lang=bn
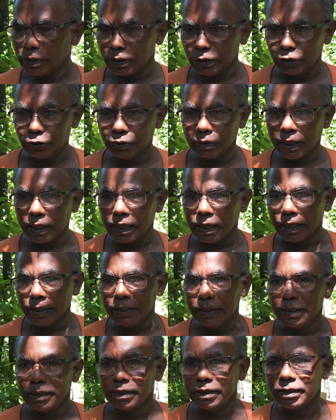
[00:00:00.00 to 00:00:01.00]
কিছু দেখাই
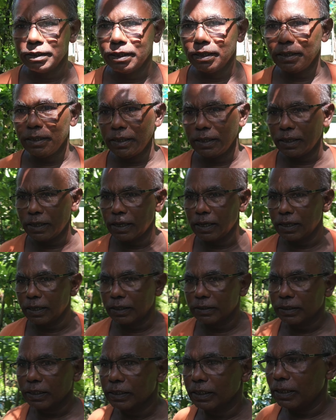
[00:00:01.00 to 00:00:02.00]
আর
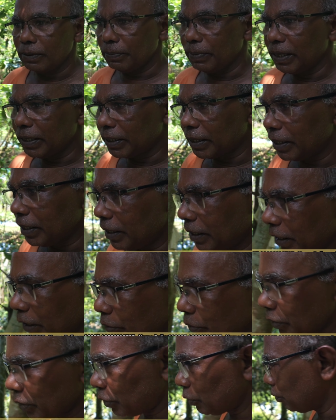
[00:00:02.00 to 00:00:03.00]
তাদের মেনটেন
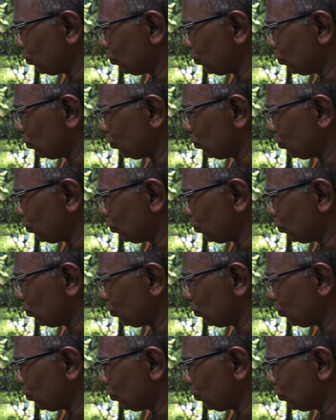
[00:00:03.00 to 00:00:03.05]
নিয়েও একটু